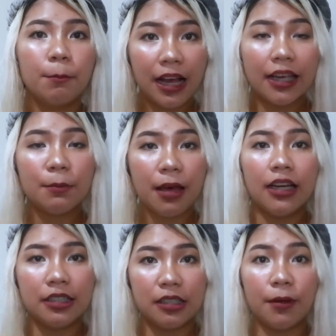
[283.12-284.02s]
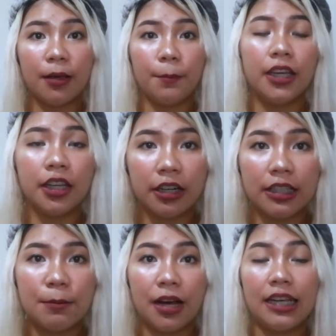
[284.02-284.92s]
bagay na bagay yun sa mga beginner
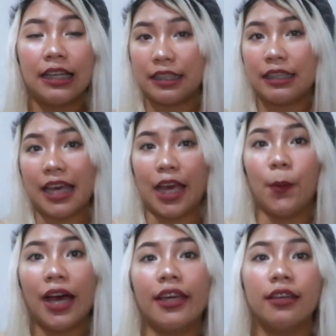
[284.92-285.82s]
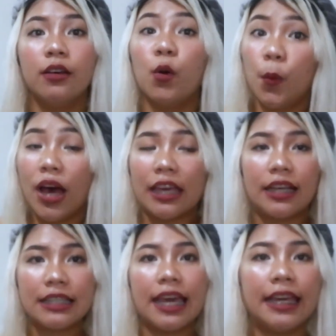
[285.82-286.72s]
at sa mga nagdi-DIY. Why?
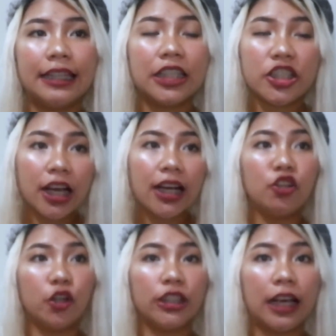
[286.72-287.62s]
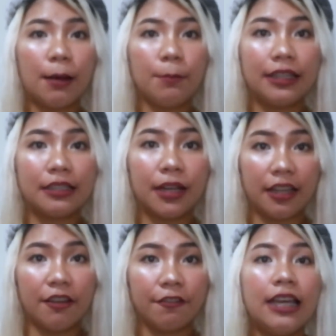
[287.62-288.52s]
Kasi hindi siya ganon kabilis
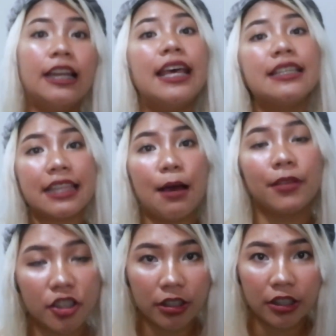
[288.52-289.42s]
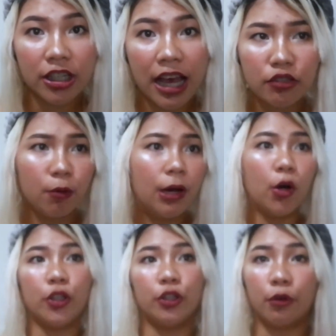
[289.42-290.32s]
mag-lift. Less damage din siya, so
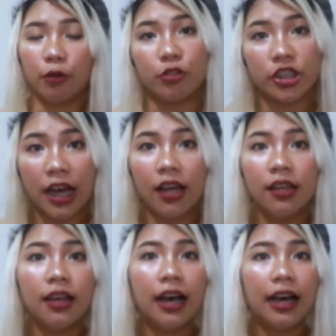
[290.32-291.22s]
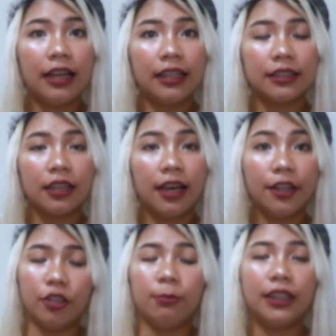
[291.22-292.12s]
makokontrol mo siya. At
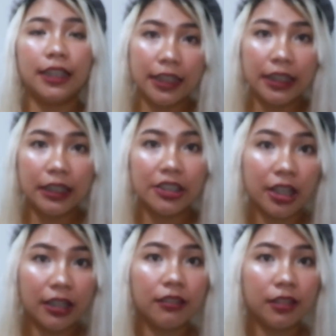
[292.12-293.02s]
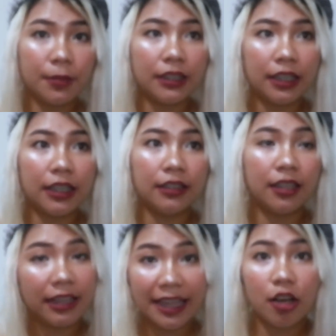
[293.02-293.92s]
ayun, madali siyang gamitin at
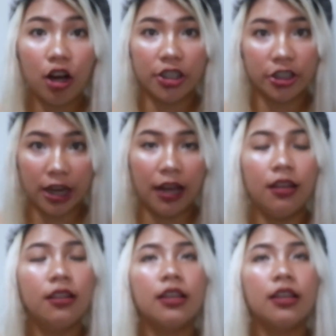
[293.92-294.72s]
less harsh siya.